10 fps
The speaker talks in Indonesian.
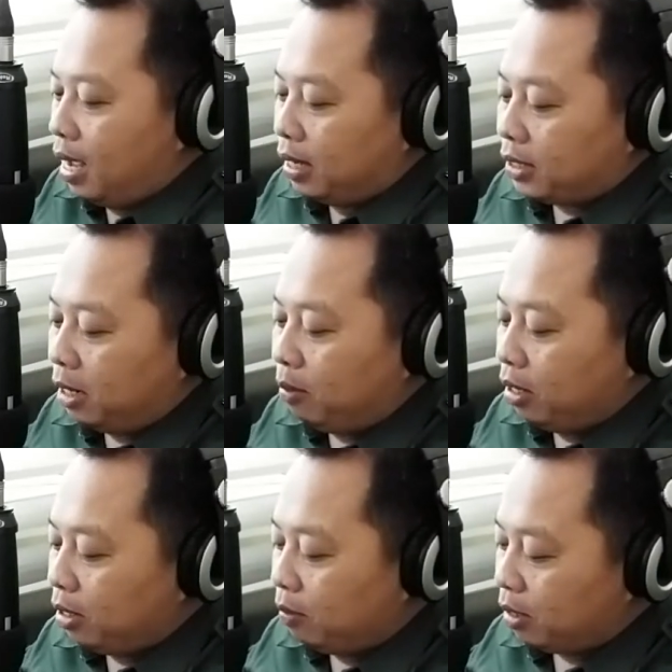
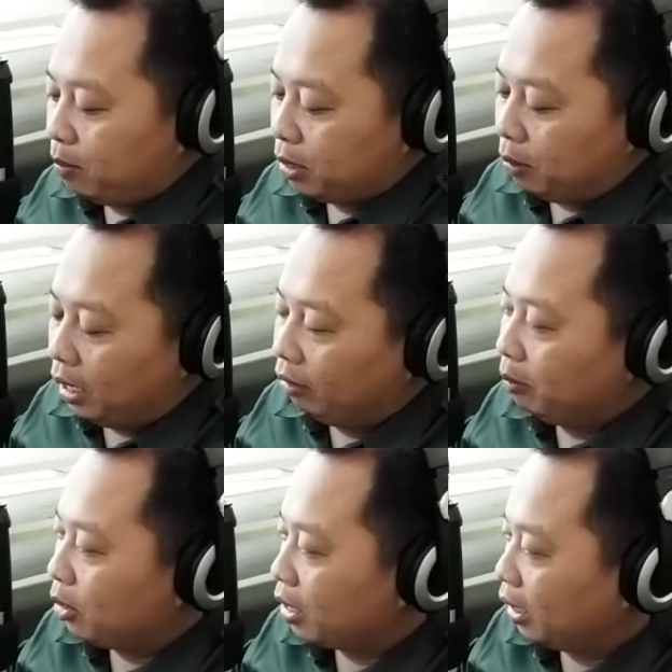Assalamualaikum warahmatullahi
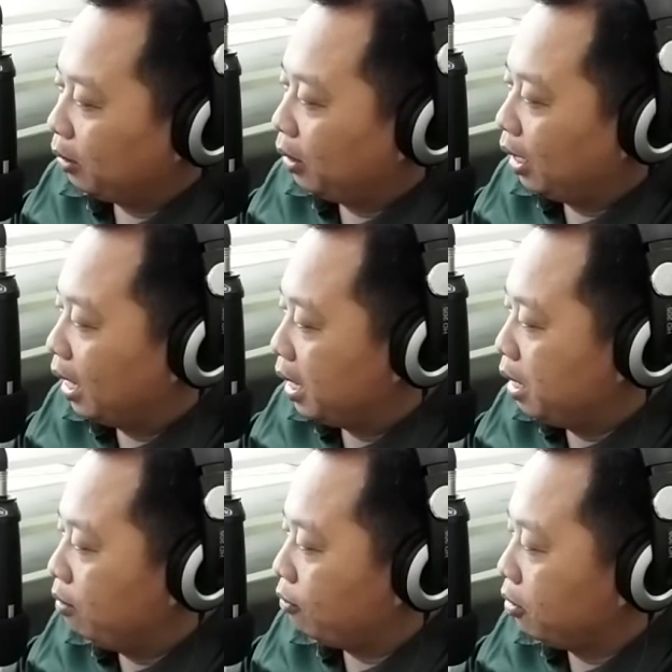wabarakatuh Inilah
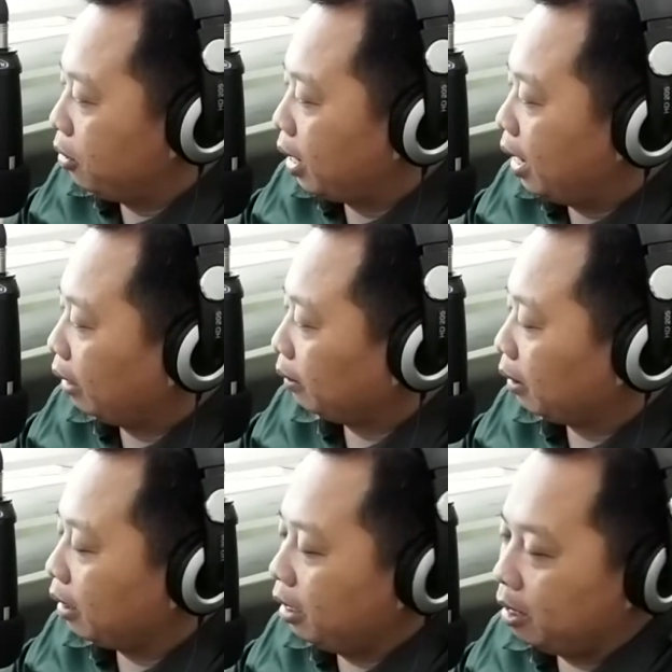info radar
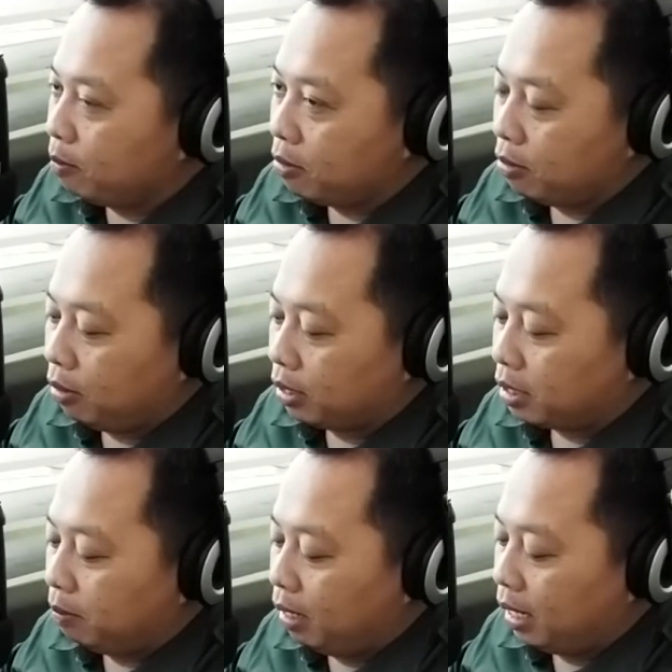terkini pukul
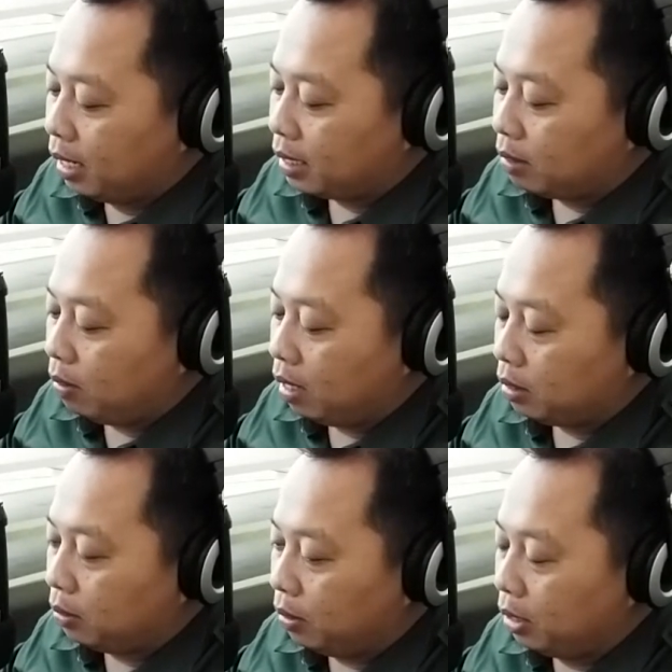11
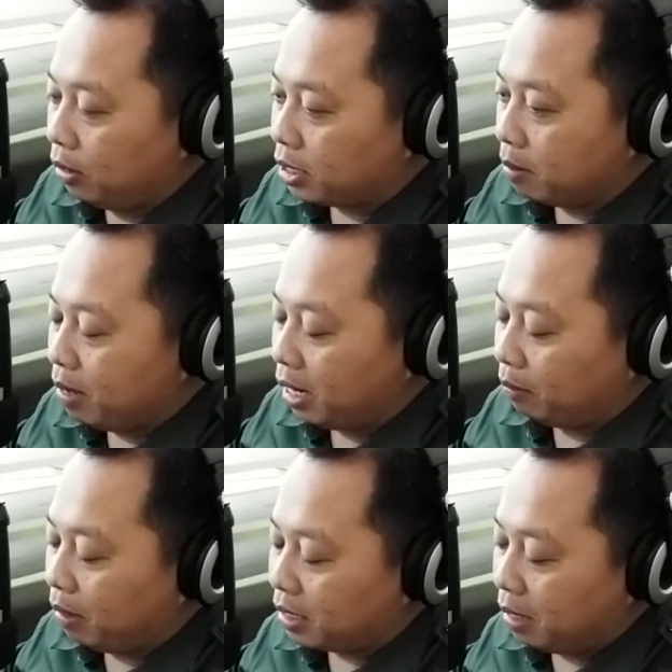waktu Indonesia Barat
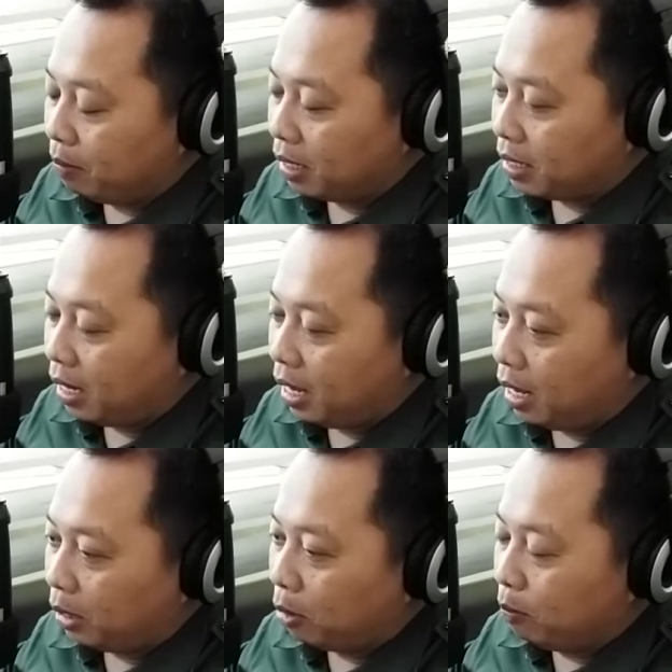bersama saya
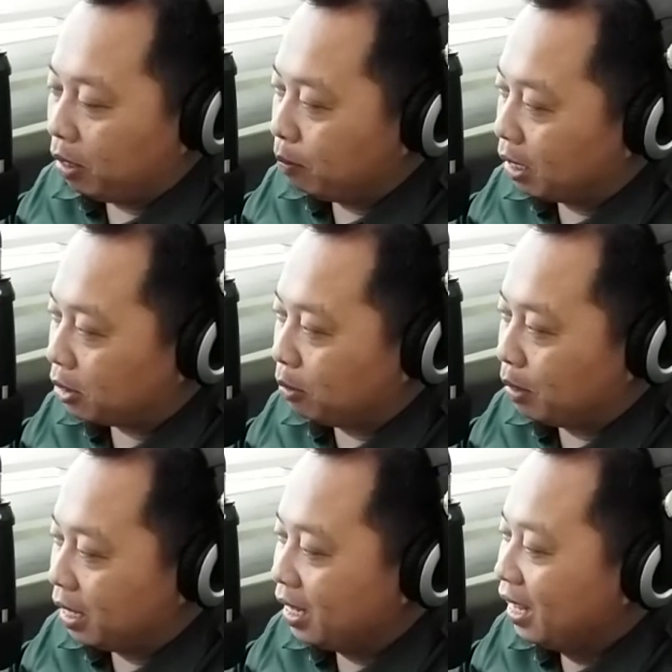Tommy
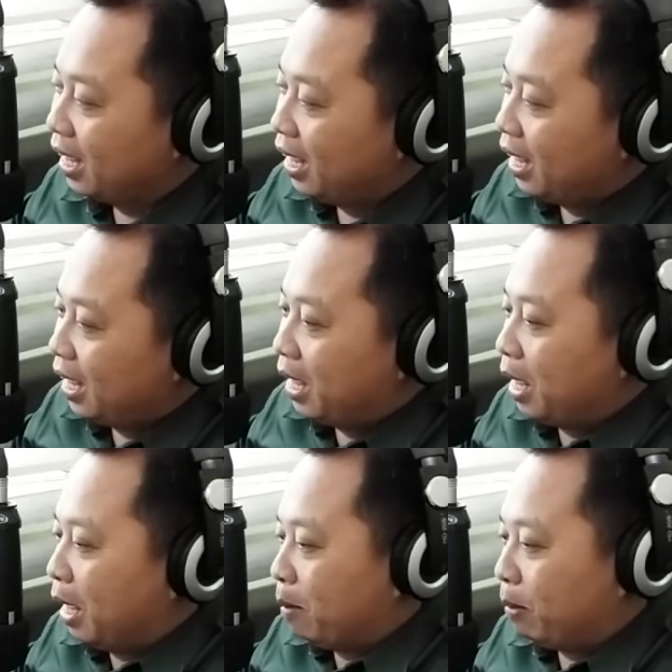Bastomi
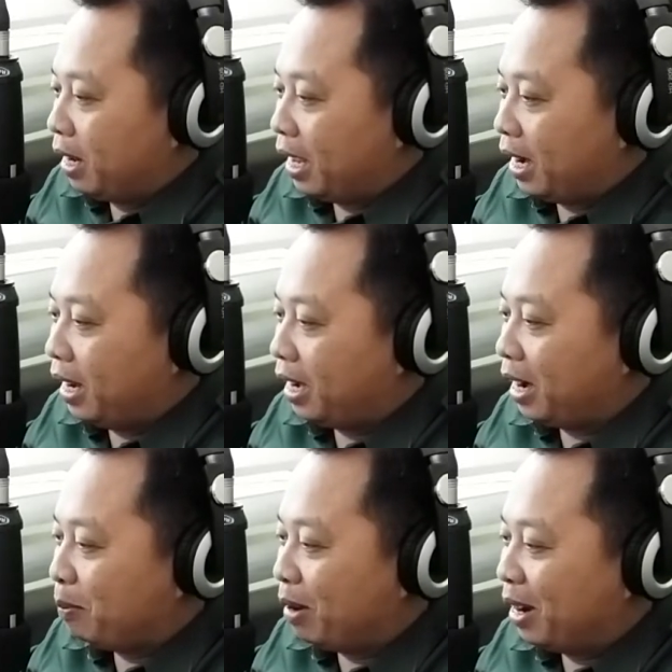Pendengar radar
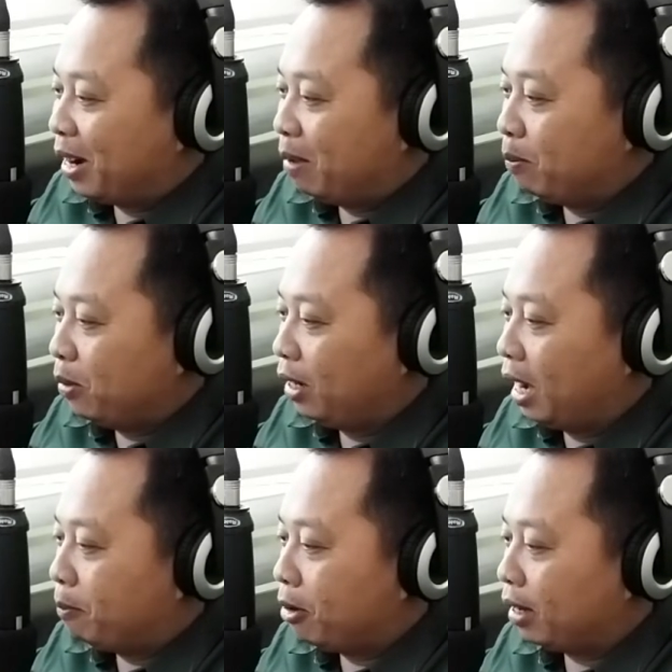dari Bandar Lampung
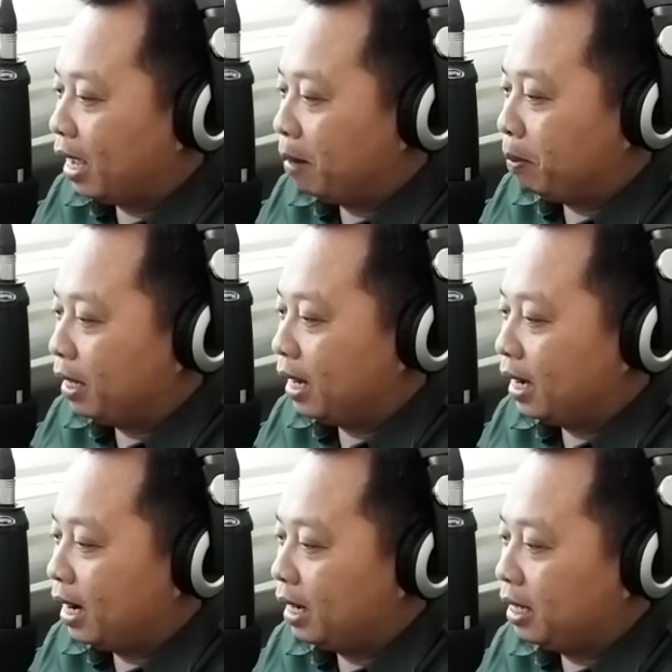dilaporkan
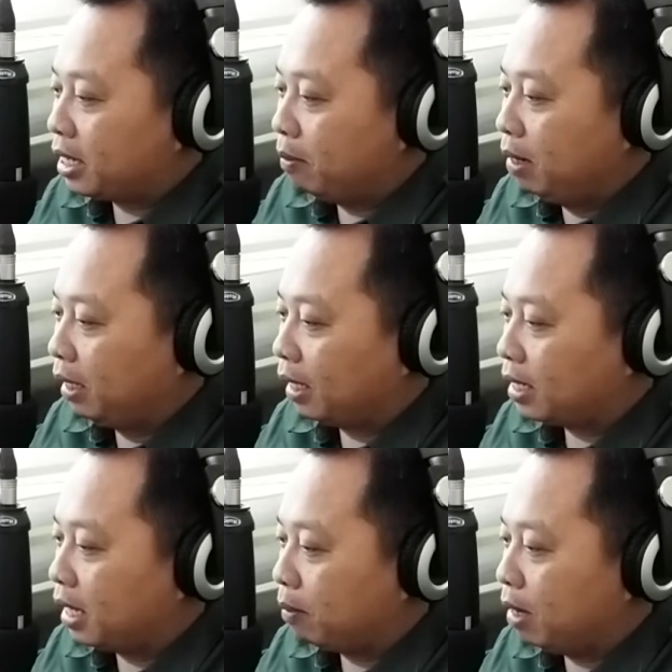penyandang
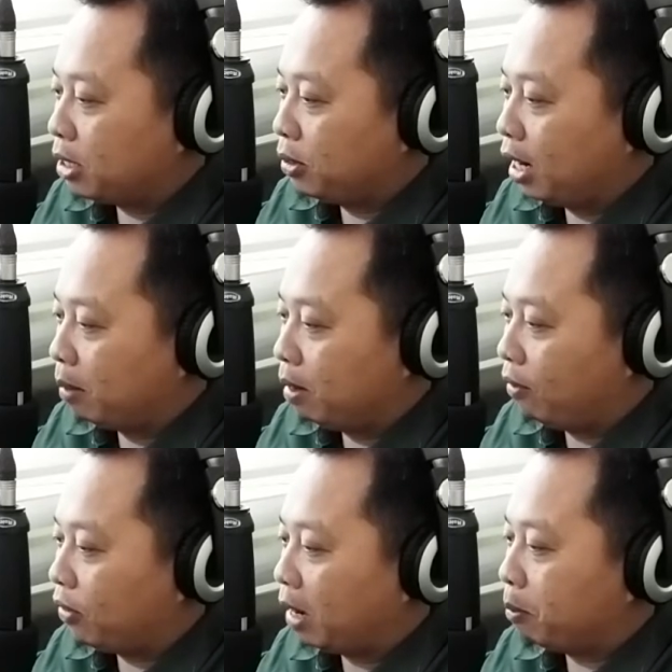disabilitas yang masuk dalam
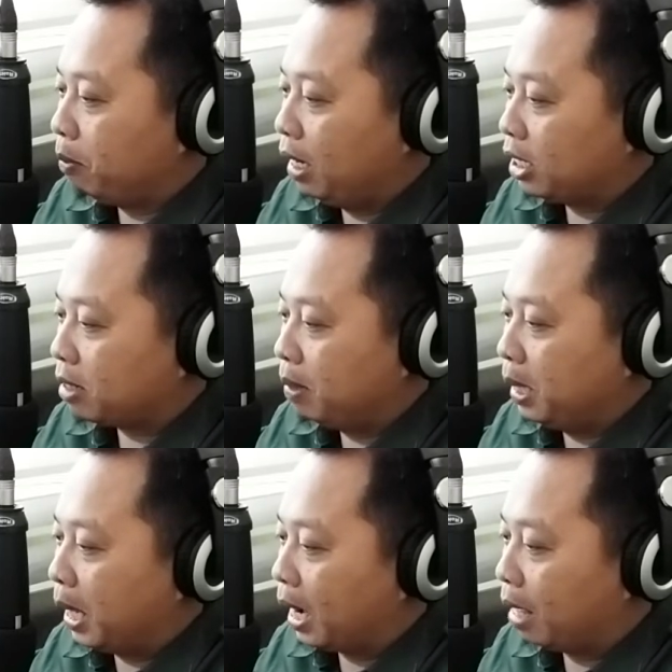daftar pemilih
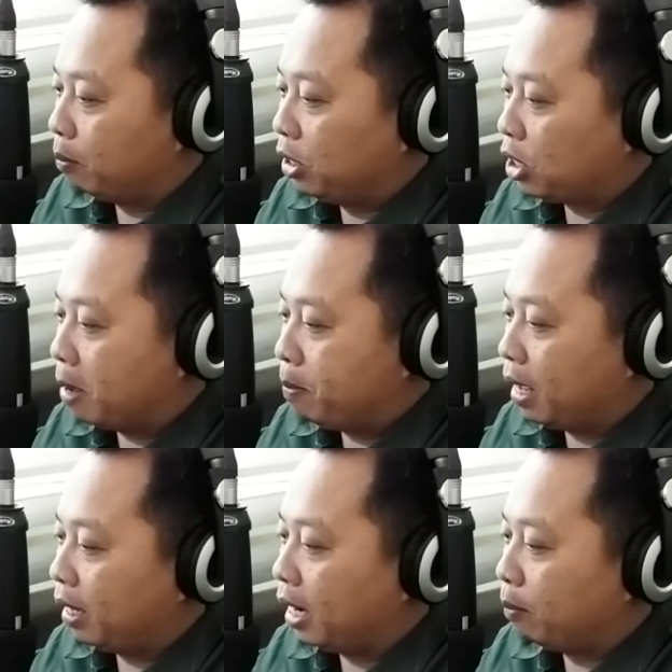sementara
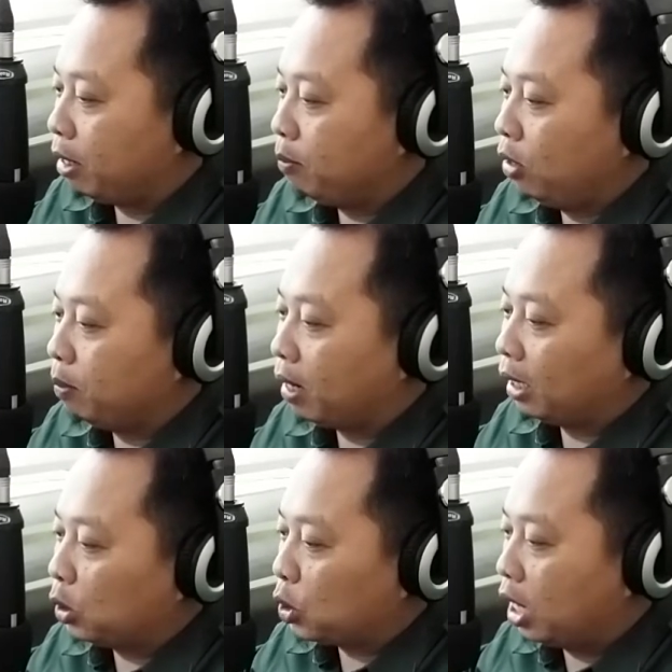mencapai
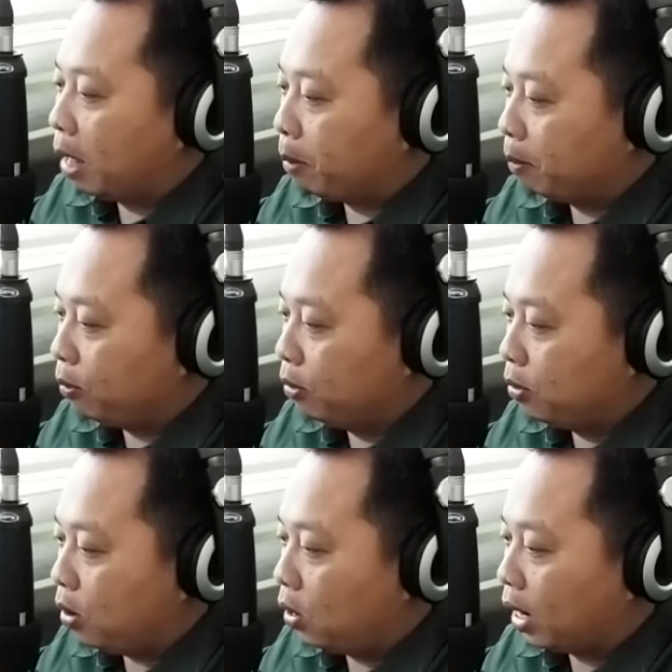6.580
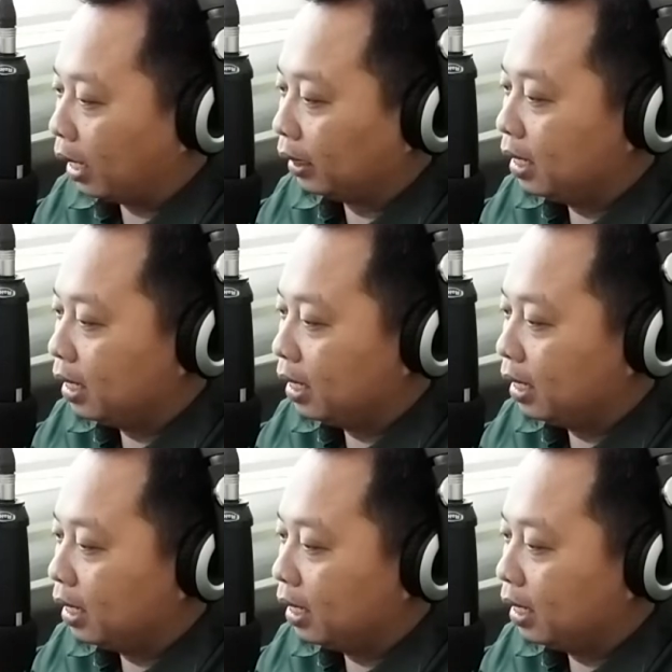orang.